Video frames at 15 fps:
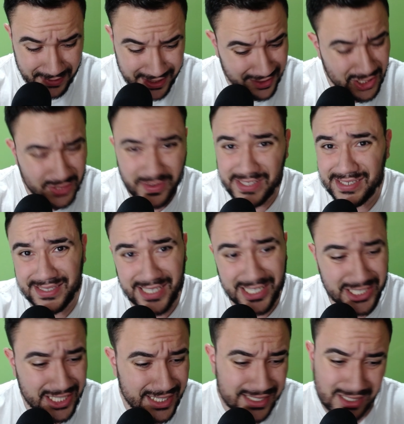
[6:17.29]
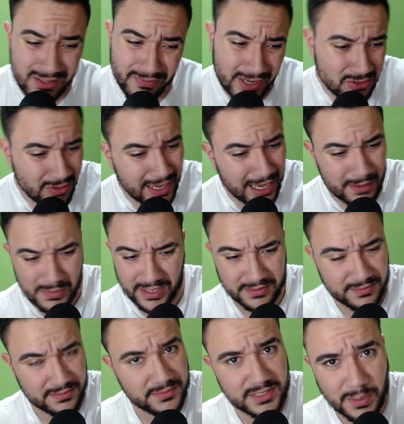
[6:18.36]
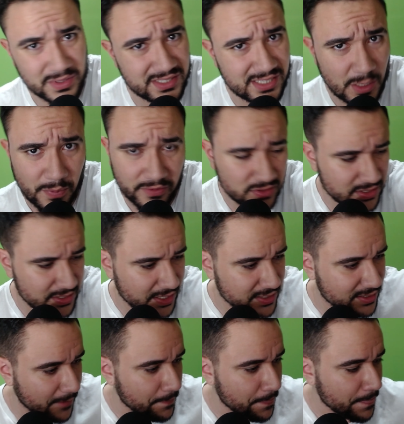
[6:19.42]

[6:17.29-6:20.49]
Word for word: Se não tiver 16 GB, você não vai jogar, mano. Isso é bem sério para vocês, tá?